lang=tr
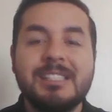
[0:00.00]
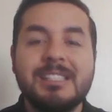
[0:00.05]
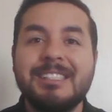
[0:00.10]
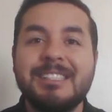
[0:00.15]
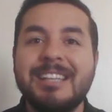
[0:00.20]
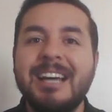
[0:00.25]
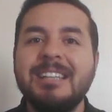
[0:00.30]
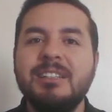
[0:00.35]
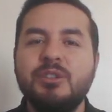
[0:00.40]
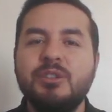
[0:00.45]

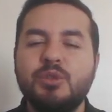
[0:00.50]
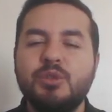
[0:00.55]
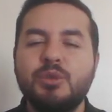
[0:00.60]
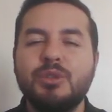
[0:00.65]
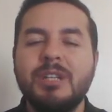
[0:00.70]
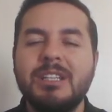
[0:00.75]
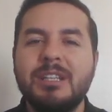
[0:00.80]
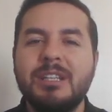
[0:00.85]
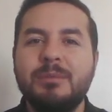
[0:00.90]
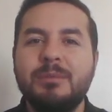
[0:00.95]
Zaten
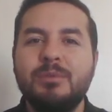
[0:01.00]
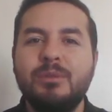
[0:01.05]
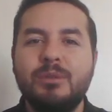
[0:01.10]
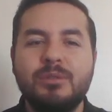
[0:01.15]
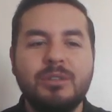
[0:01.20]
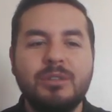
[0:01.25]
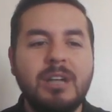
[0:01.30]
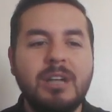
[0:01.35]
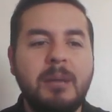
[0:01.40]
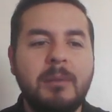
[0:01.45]
şuradan da
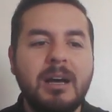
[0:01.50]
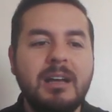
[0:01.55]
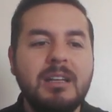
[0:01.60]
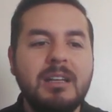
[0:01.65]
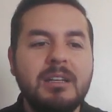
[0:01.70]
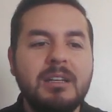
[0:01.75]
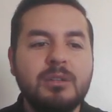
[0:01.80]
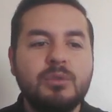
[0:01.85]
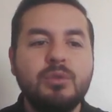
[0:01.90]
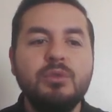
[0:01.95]
bulurduk ama
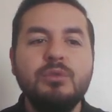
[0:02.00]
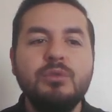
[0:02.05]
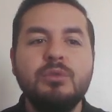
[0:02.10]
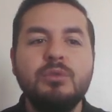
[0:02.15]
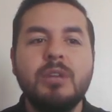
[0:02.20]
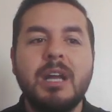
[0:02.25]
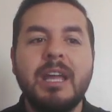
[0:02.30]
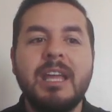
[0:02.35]
tura